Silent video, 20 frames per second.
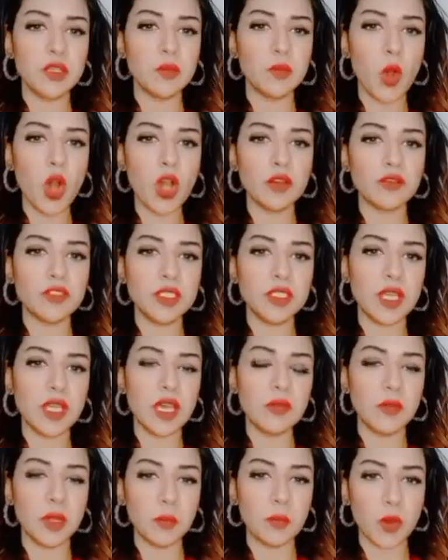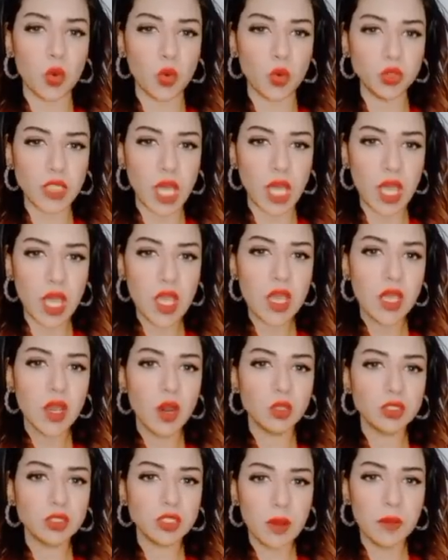المواقف دي دايما موجوده
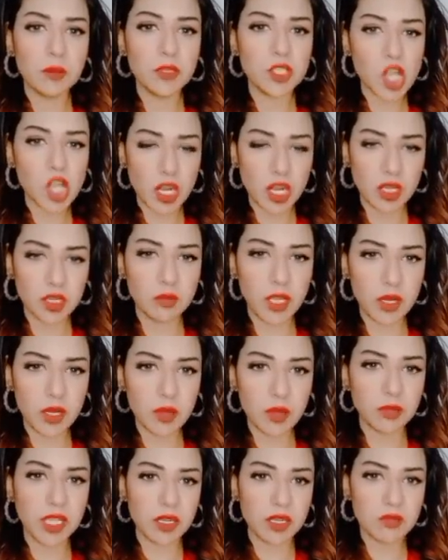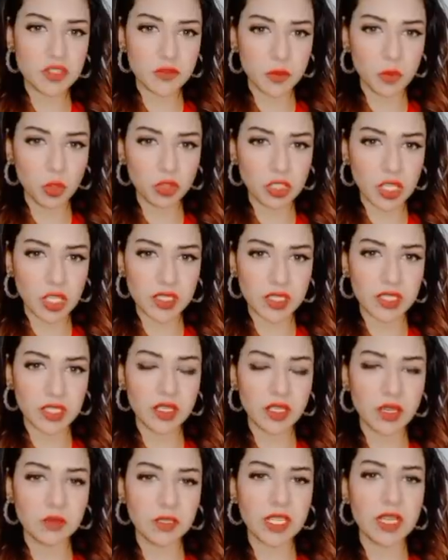هو طبعا مش على احنا ما بنتكلمش في المطلق
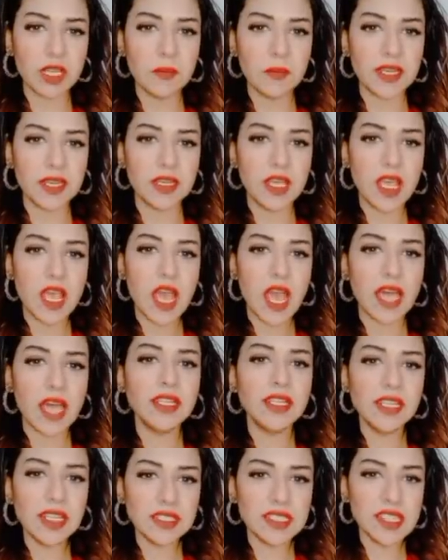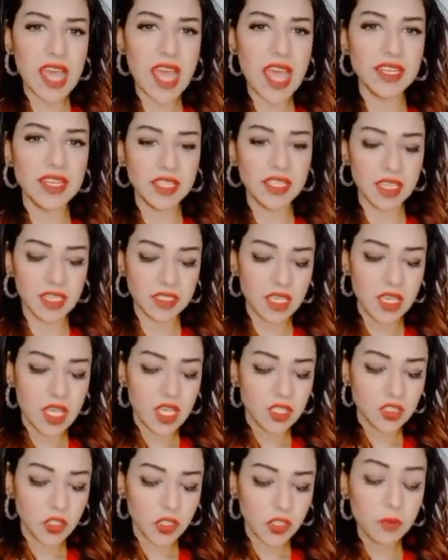يعني احنا بنتكلم عن عن النادي الاهلي يعني
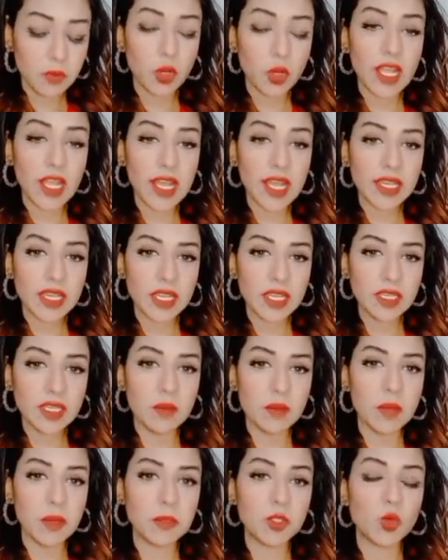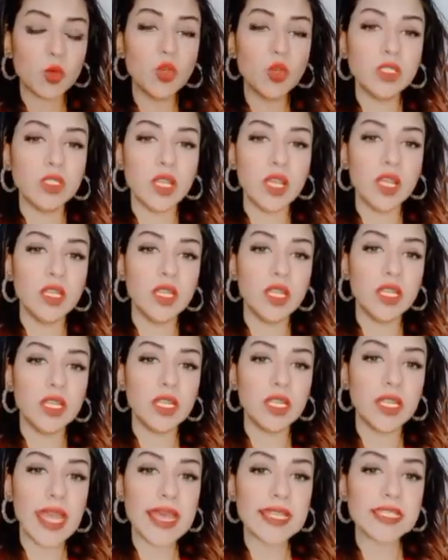طيب ولكن لما بيكون
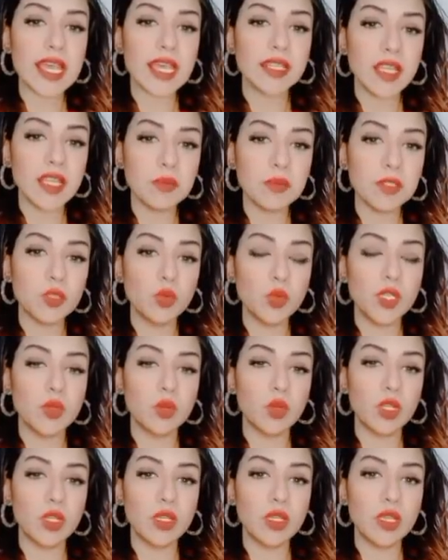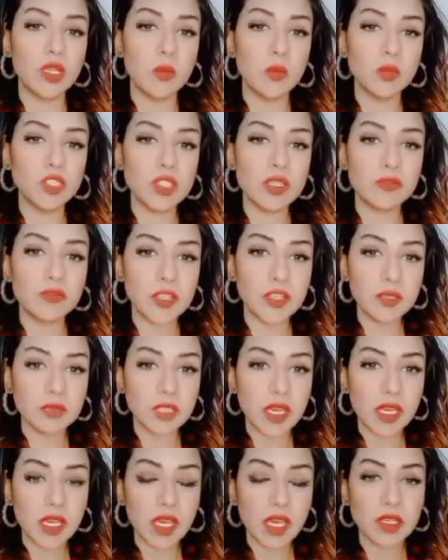الجهاز اجنبي والمدير الفني
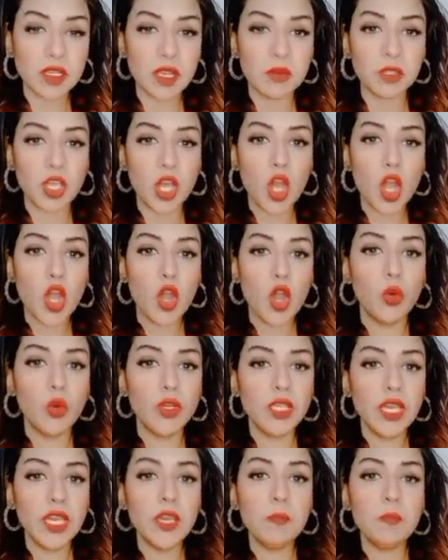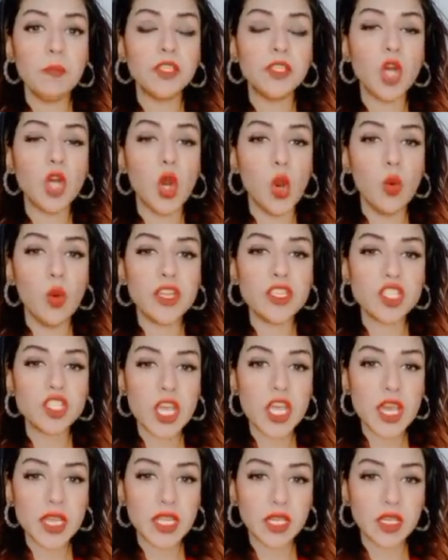بتاعك اجنبي ويحب ان هو
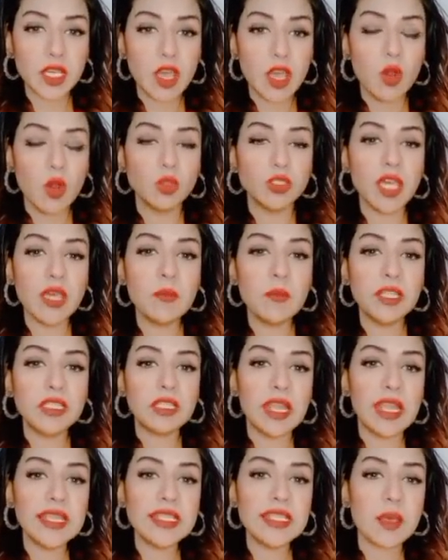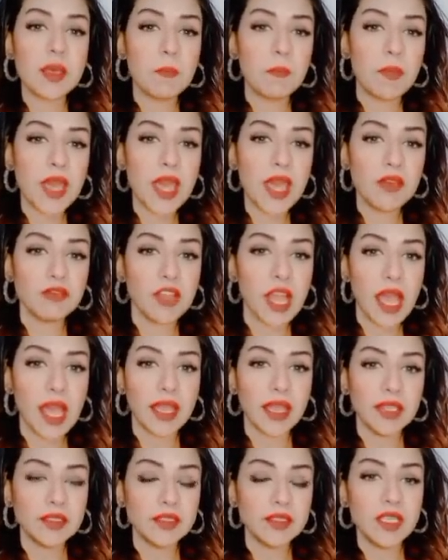يشارك ودايما تلاقيه سباق في
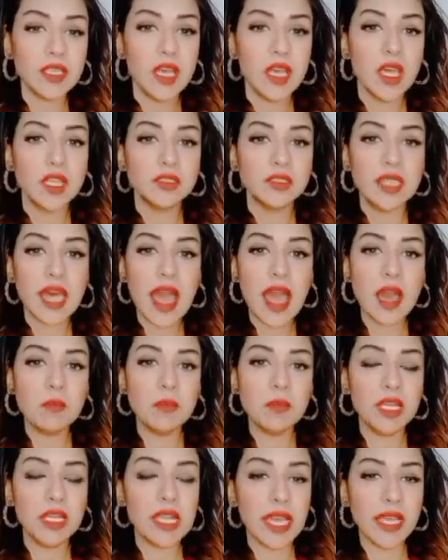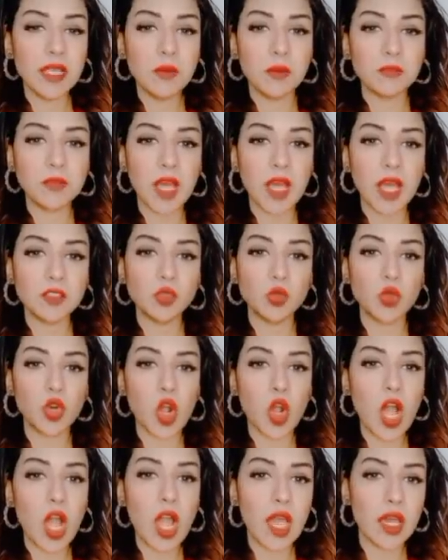الحاجات دي دعم اللعيبه بتاعته
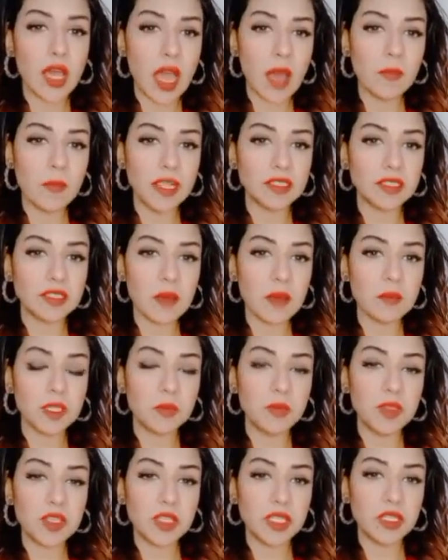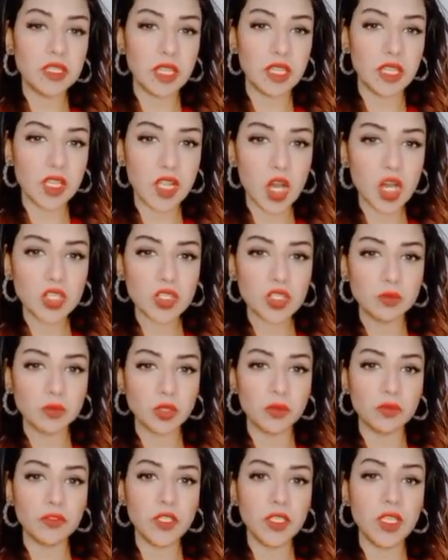راح عمل دعم كبير جدا لاكرم
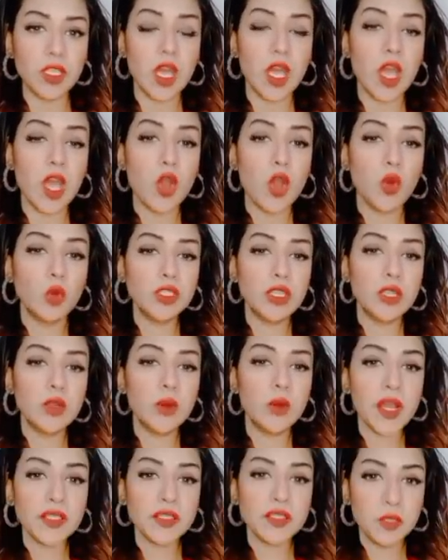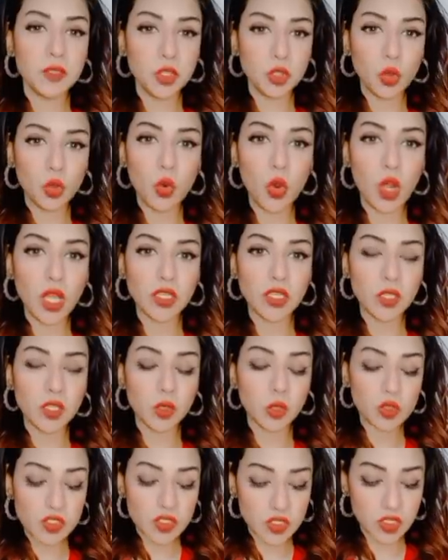توفيق ودلوقتي بيروح
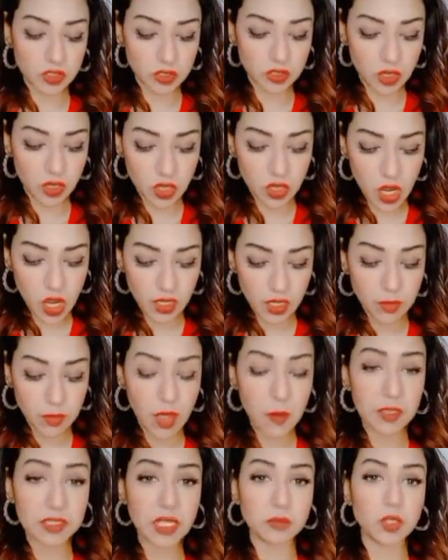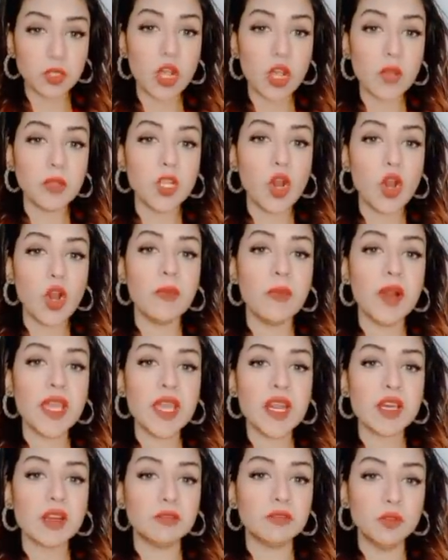لاسره الراحل محمد عبد الوهاب اللي هو ما
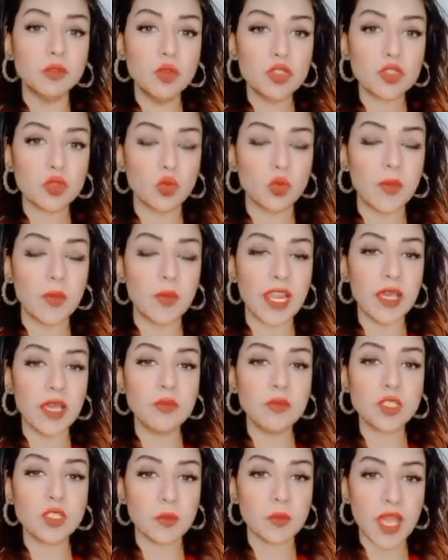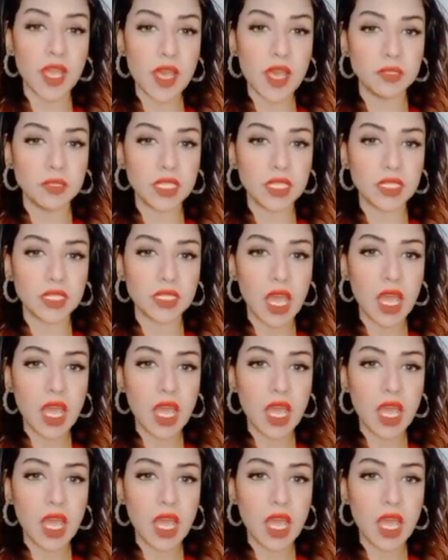يعرفوش وما لعبش معاه قبل كده